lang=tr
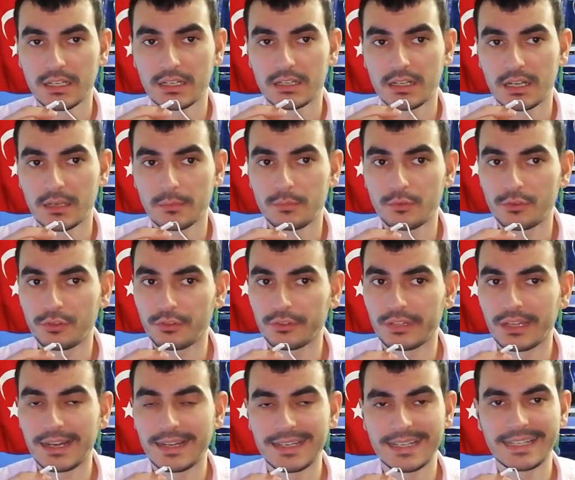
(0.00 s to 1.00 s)

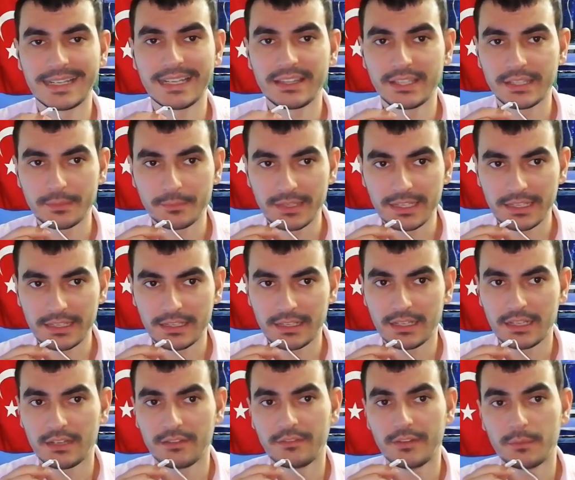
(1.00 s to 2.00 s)
kabuksuz hale getirme
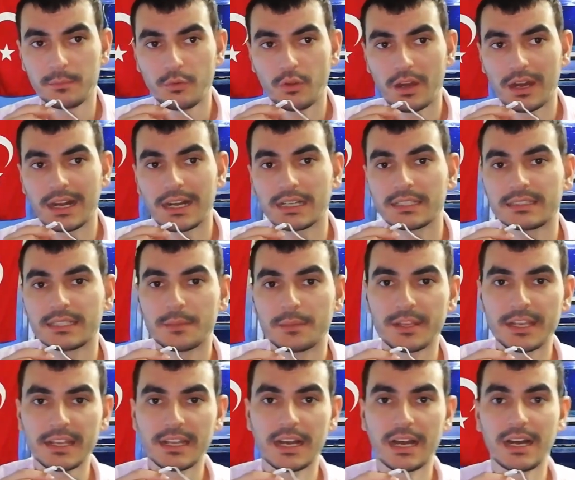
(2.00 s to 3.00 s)
ve bu
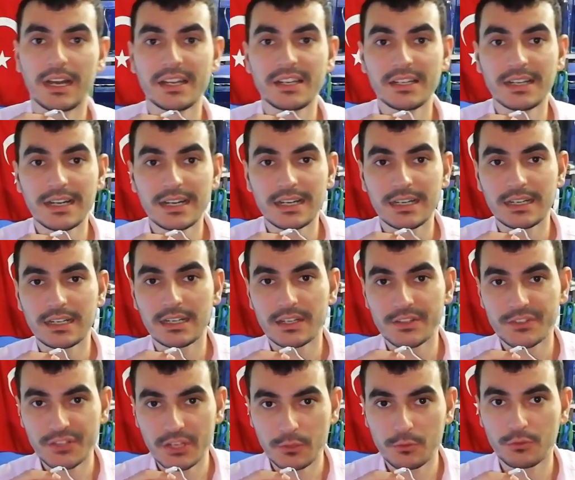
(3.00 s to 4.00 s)
artemiyeyi
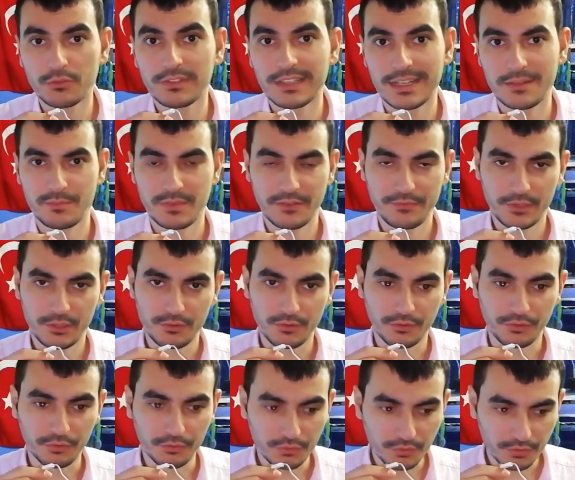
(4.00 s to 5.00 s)
aylarca kullanma
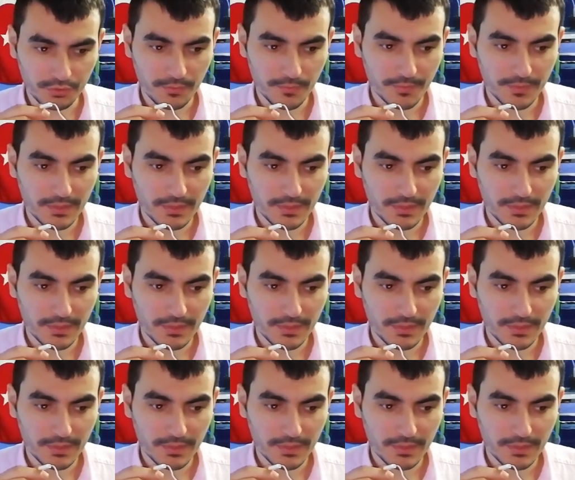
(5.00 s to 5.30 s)
videosudur.